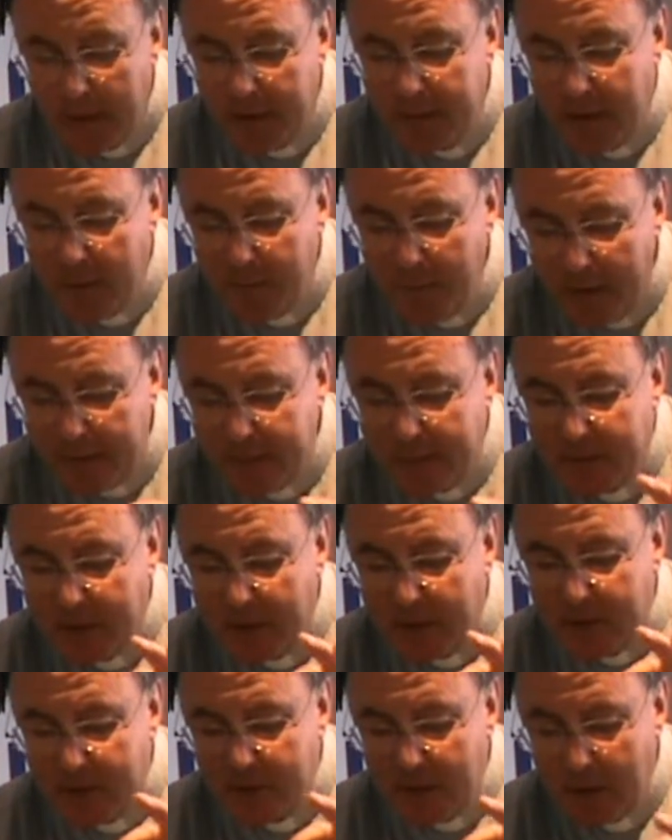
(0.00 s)
di
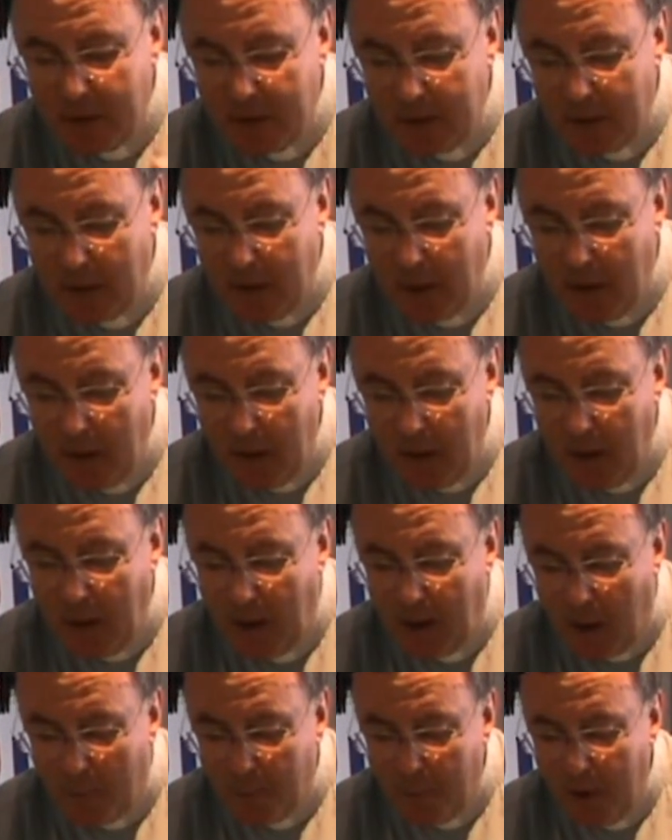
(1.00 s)
mettersi
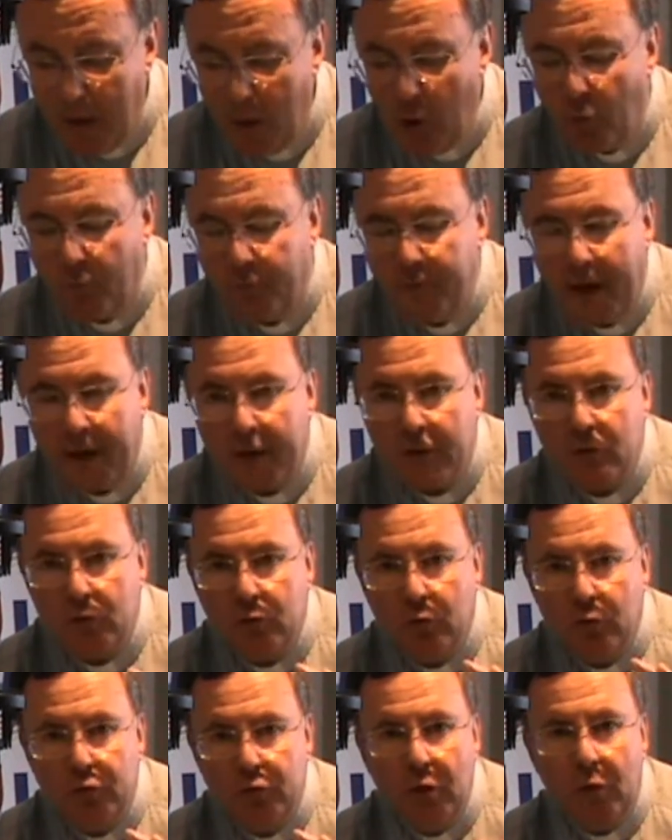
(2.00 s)
in cammino
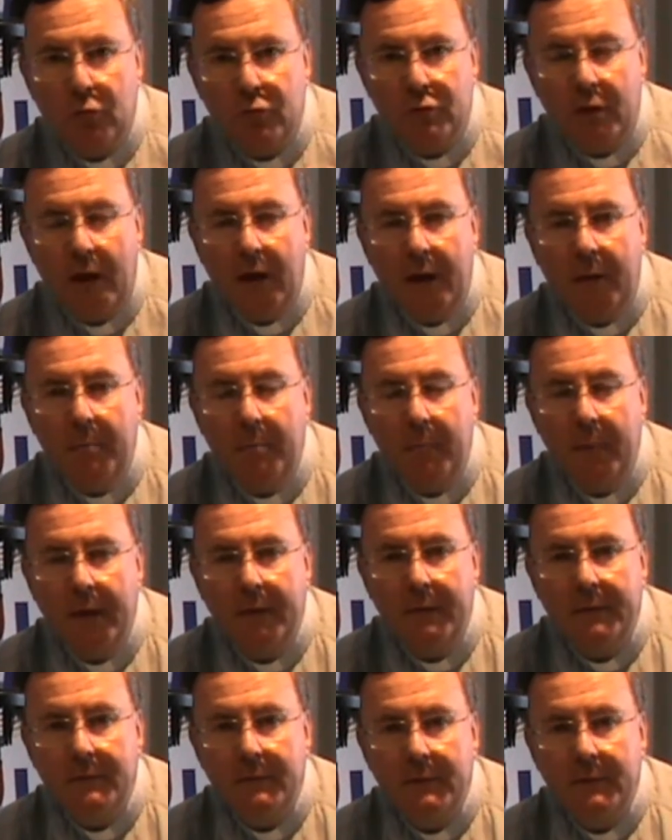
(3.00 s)
verso Gerusalemme.